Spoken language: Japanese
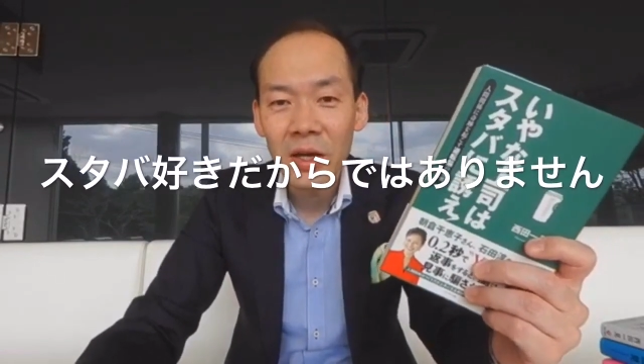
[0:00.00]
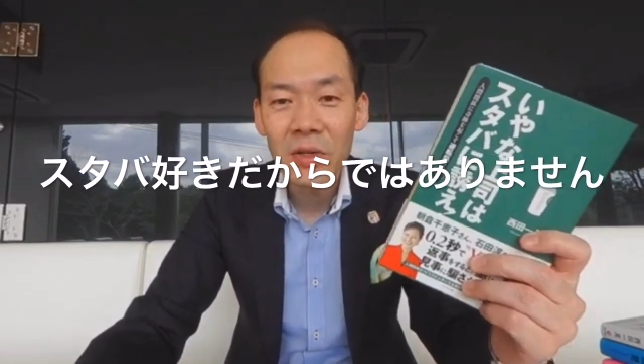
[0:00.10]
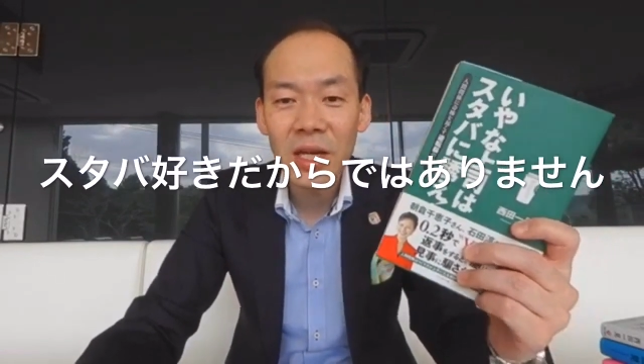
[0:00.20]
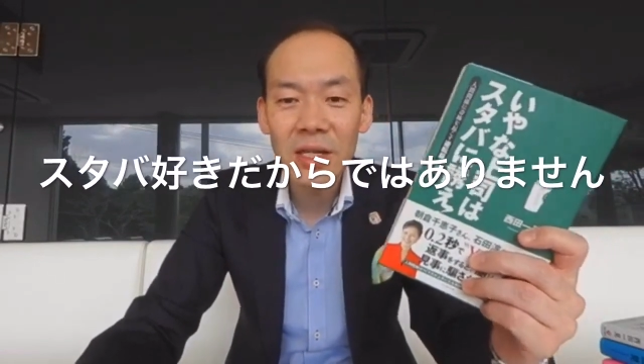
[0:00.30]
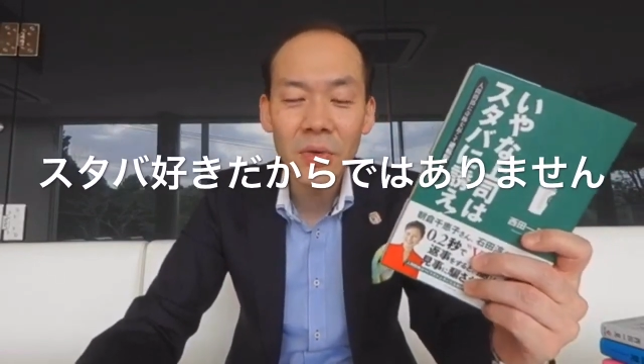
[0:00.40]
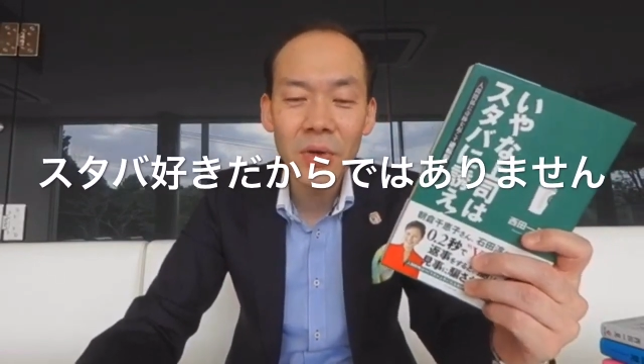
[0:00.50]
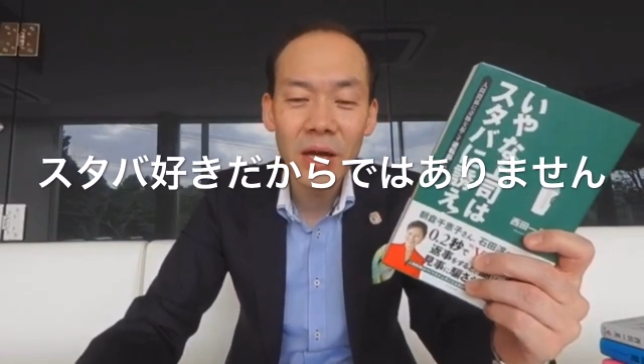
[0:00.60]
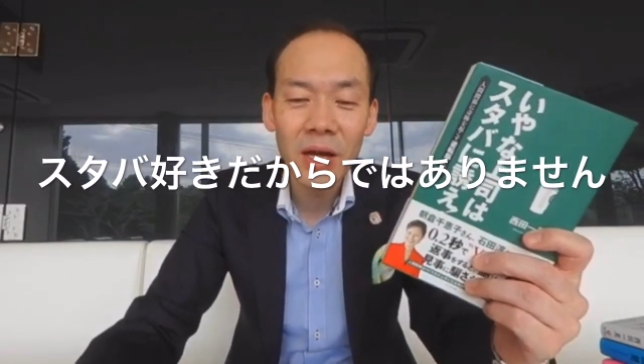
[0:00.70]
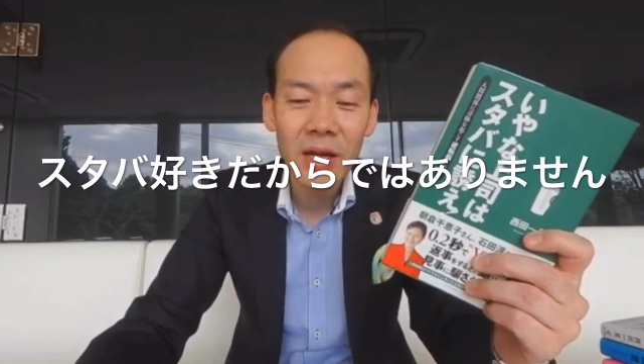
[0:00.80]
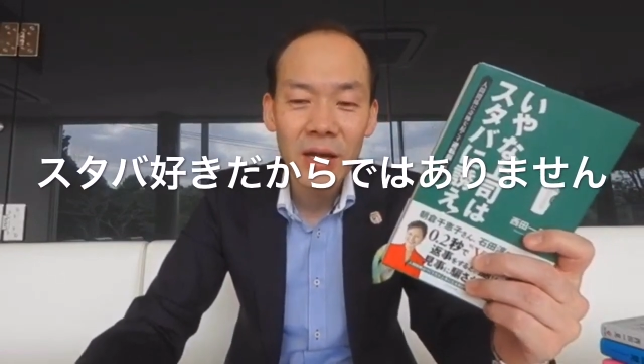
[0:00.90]
最初こ
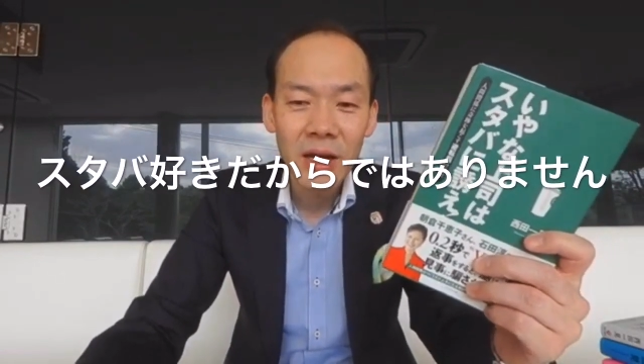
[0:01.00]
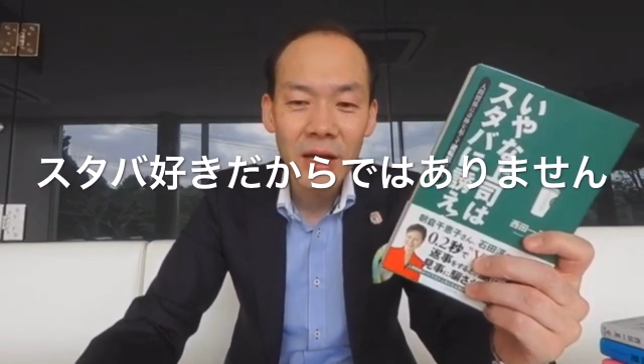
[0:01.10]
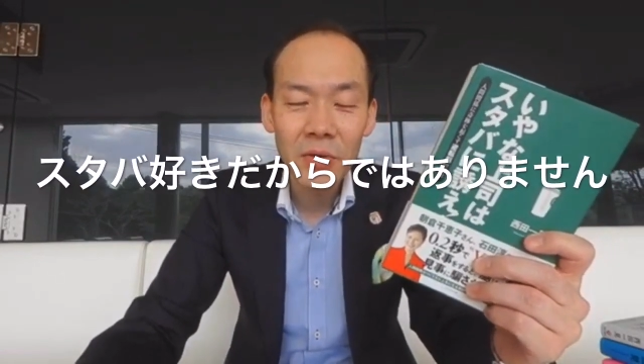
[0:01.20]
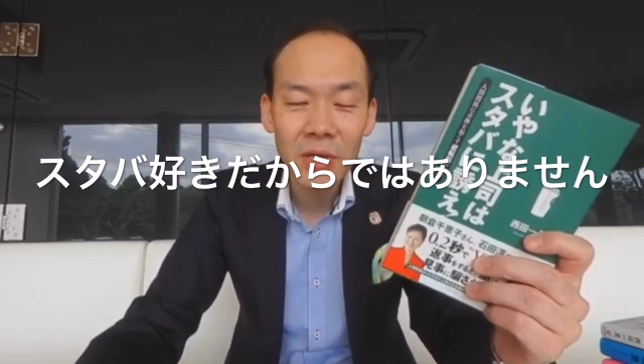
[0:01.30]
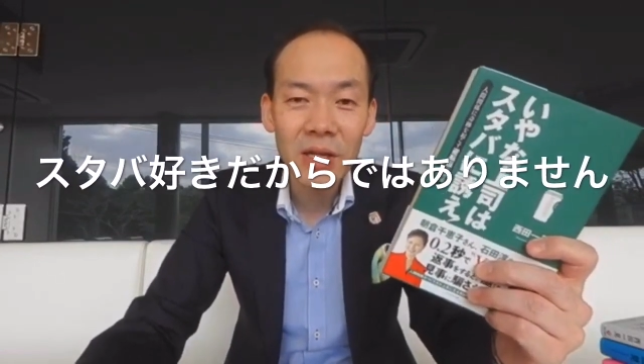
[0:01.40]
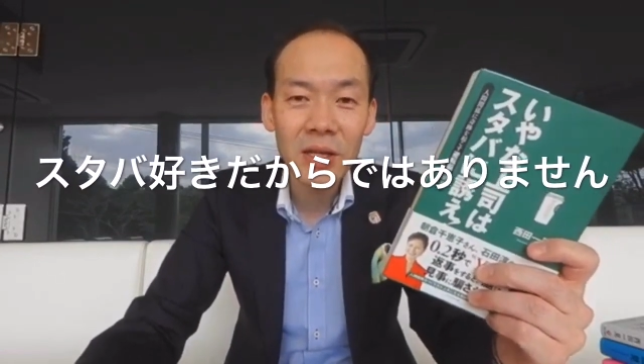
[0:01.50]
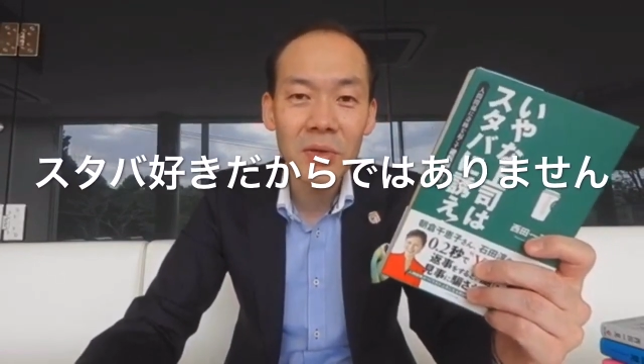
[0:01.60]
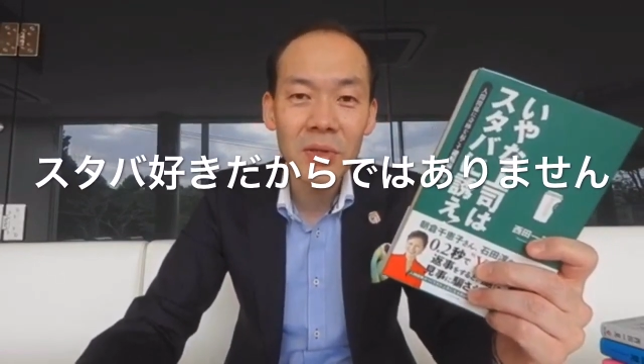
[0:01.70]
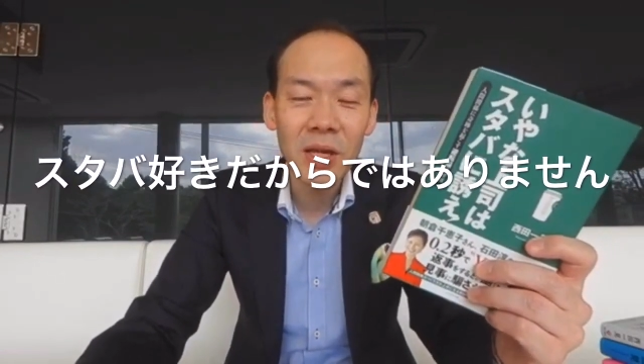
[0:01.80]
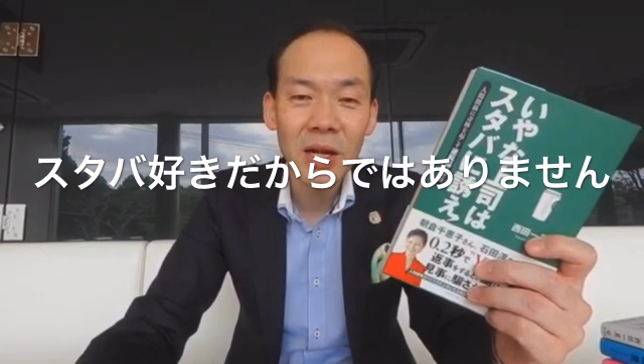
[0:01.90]
れ何かと
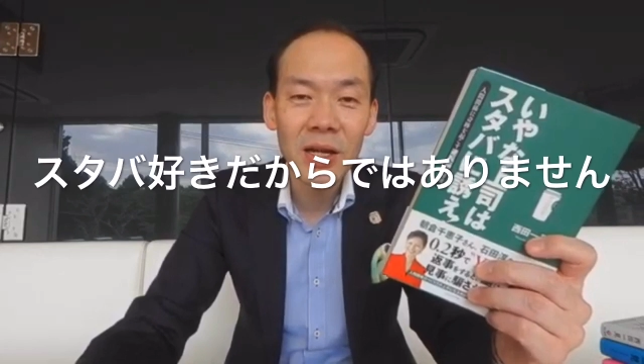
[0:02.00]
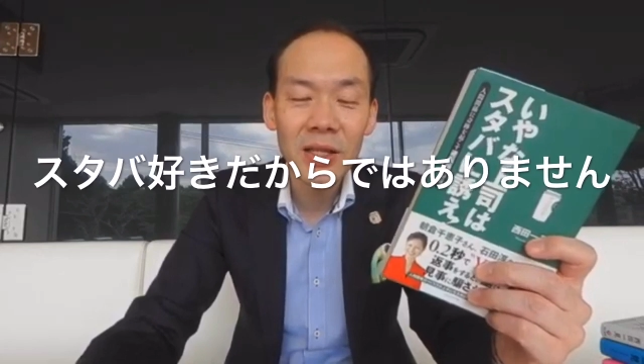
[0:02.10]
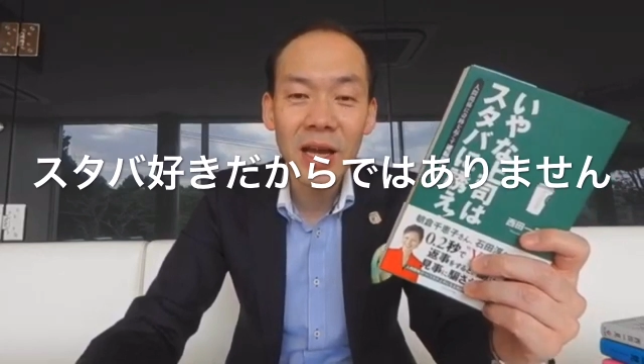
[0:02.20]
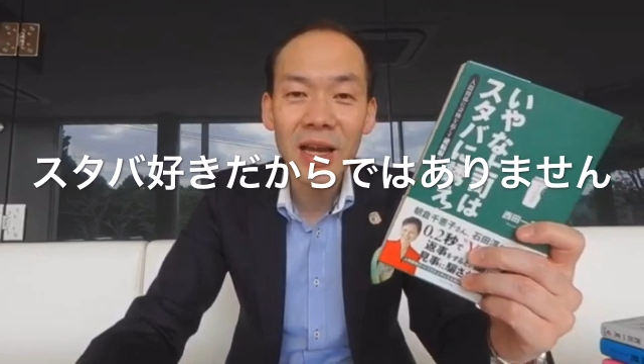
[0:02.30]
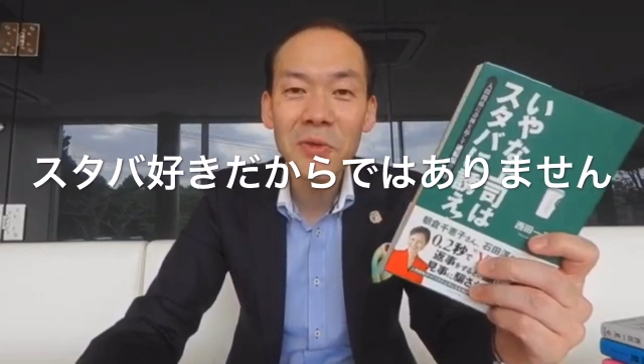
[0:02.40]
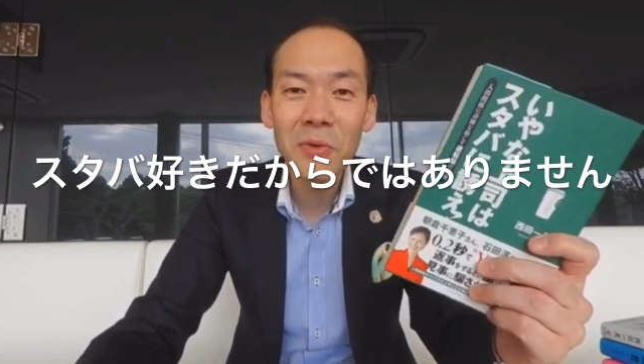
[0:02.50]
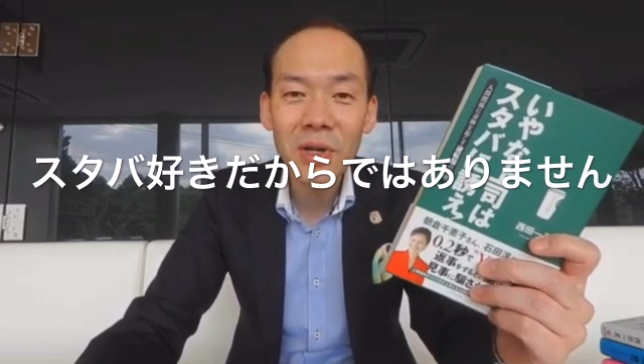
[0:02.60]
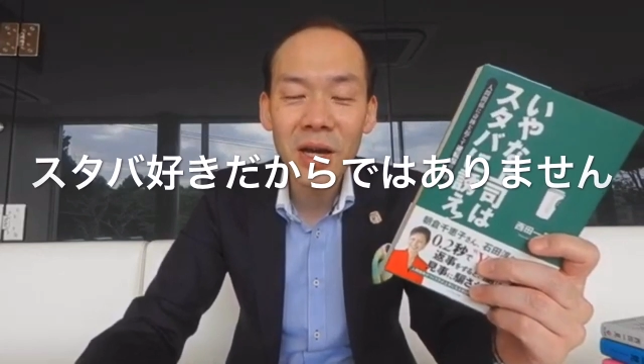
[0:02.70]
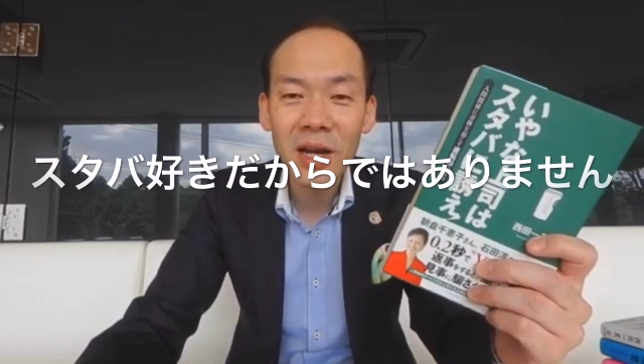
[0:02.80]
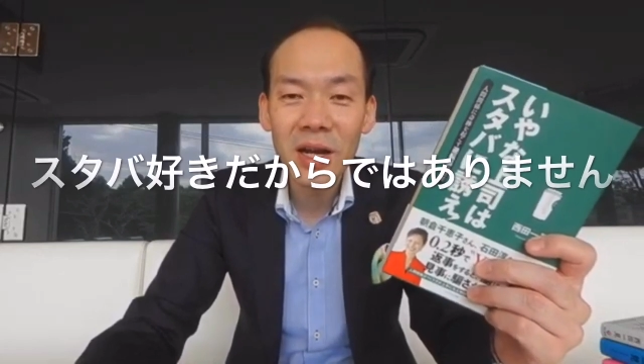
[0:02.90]
いったら、タイトル
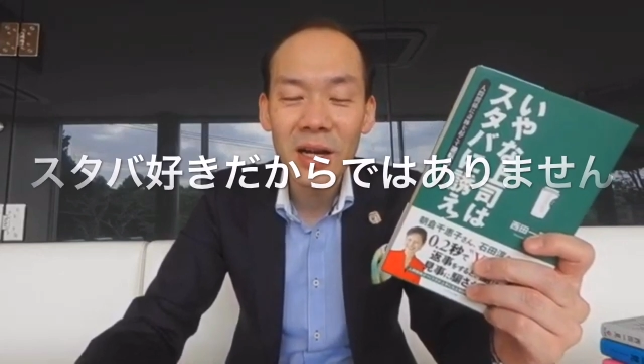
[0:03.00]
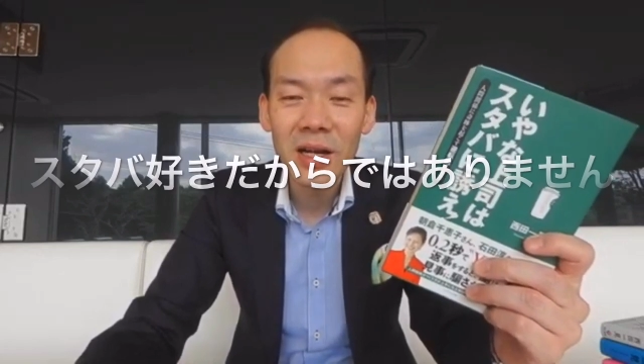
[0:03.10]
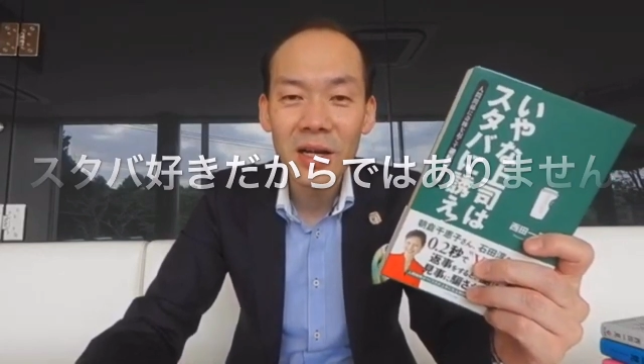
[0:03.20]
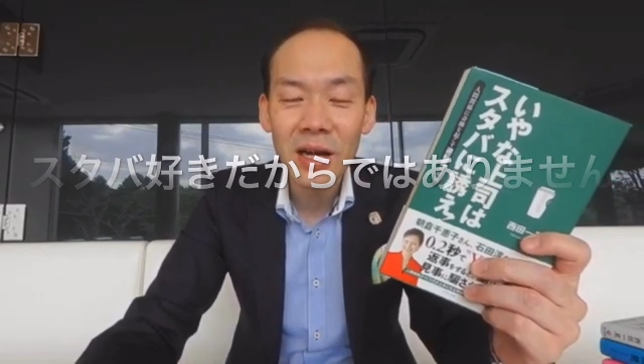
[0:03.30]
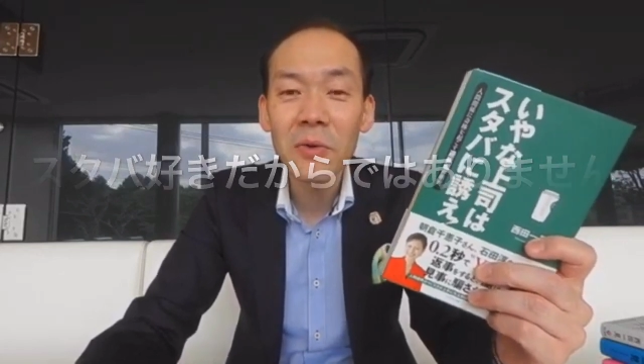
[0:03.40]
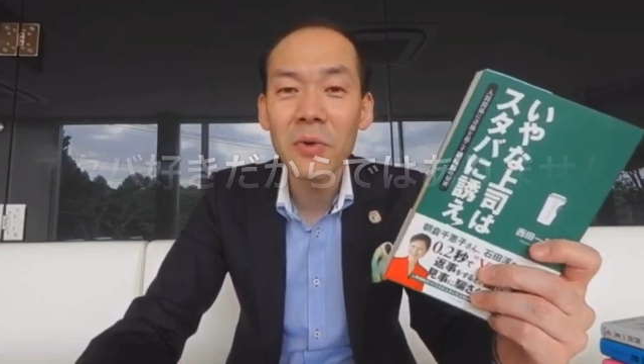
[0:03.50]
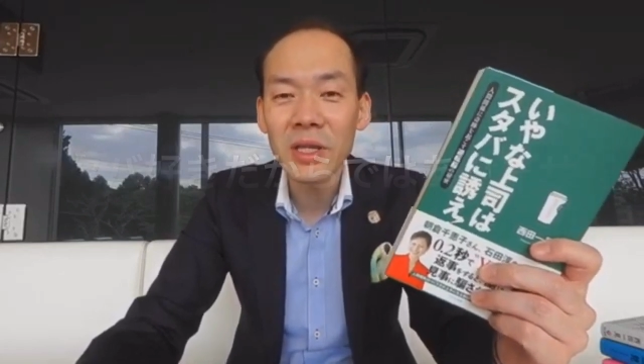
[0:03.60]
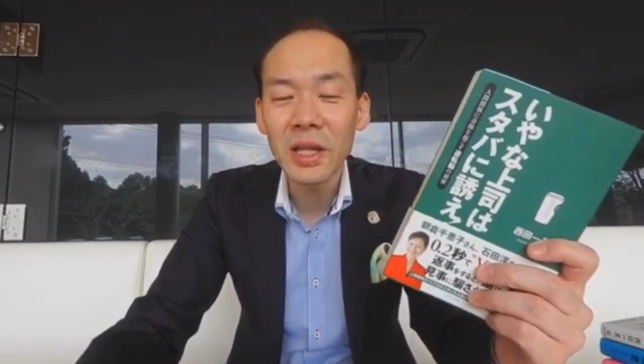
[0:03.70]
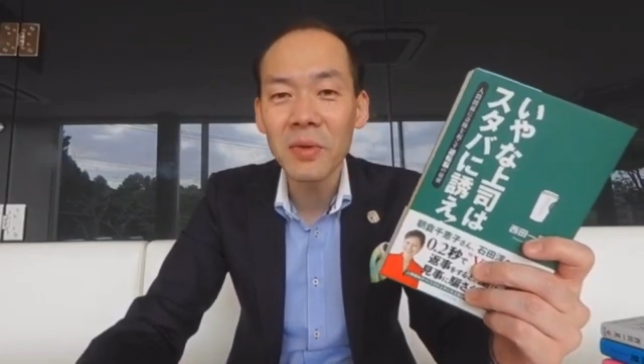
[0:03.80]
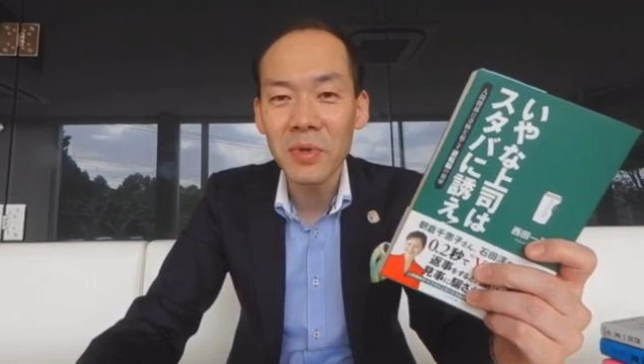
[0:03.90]
から案をいた
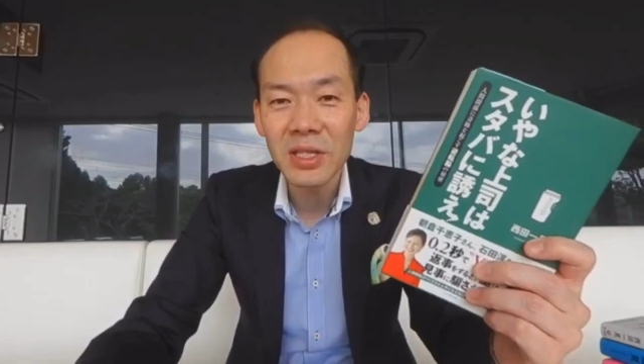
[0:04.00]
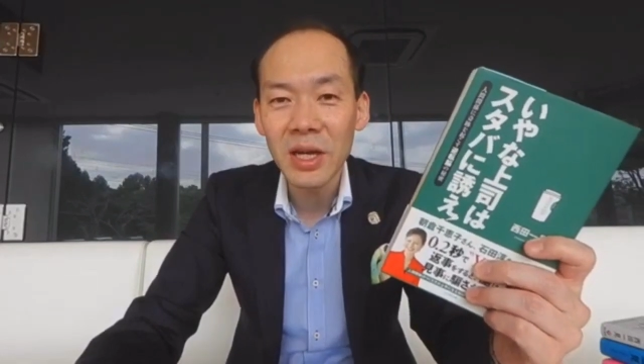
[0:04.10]
だきました。